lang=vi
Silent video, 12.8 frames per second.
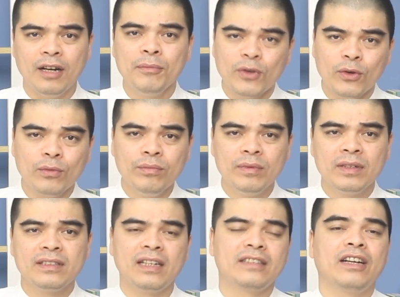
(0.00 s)
ấm cúng,
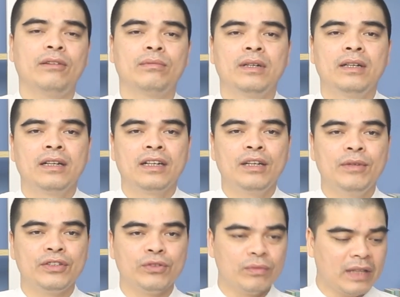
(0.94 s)
trang trọng khi
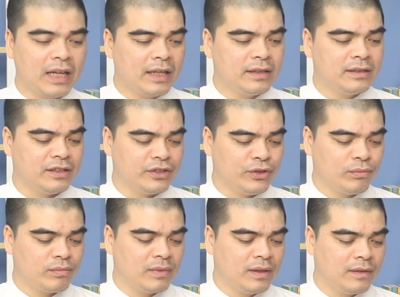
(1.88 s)
mà chúng ta sử
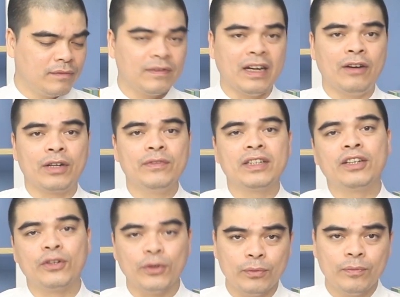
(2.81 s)
dụng vào cái việc
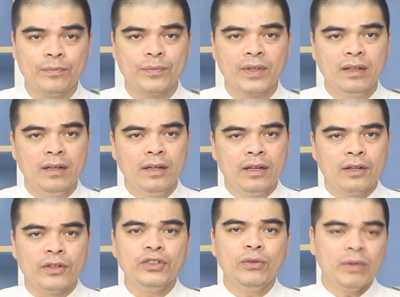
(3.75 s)
thờ cúng.
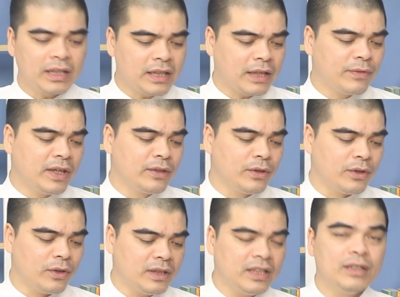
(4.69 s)
Nói chung cái thành phần của
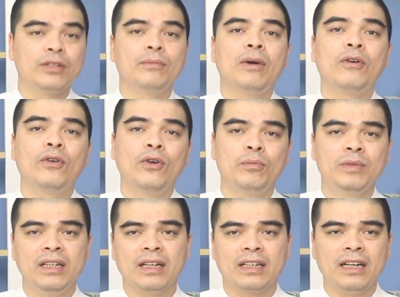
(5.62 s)
nó thì cũng bao gồm
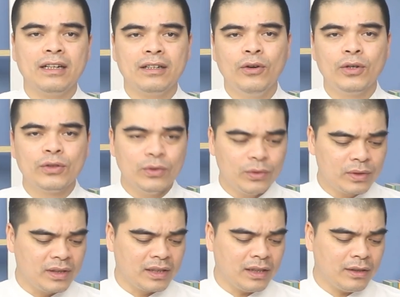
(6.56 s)
như là các hội tụ
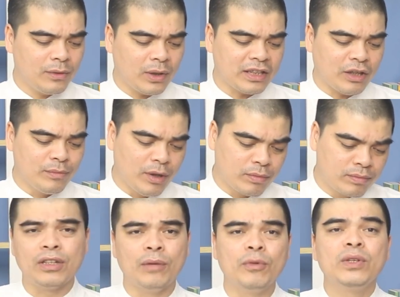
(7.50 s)
từ các loại thảo
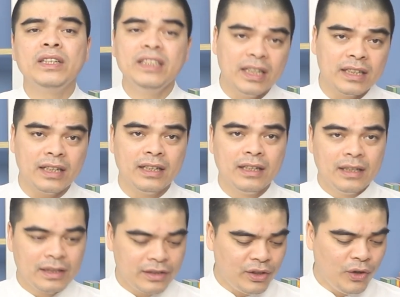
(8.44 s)
mộc thiên nhiên ấy,
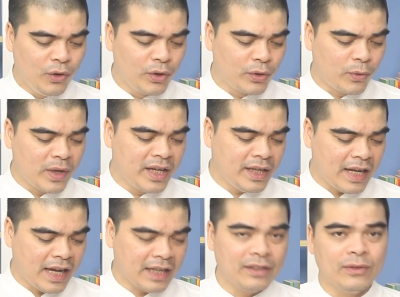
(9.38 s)
như là hồi quế,
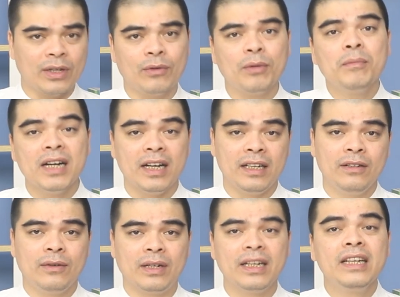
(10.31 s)
đàn hoặc là hoa bưởi,
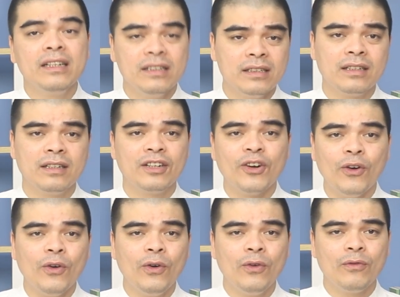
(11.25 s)
hoặc là đinh hương,
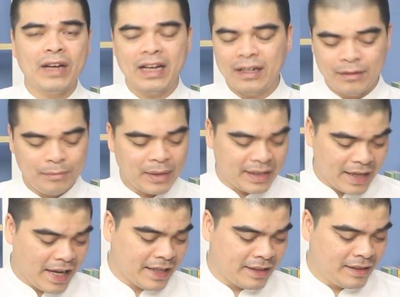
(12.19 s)
gỗ, vang, bạch
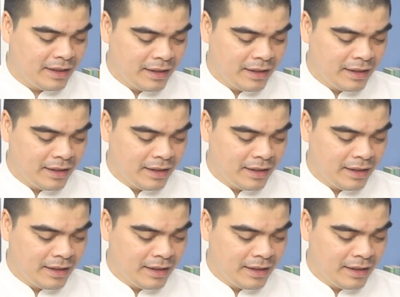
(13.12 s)
đàn,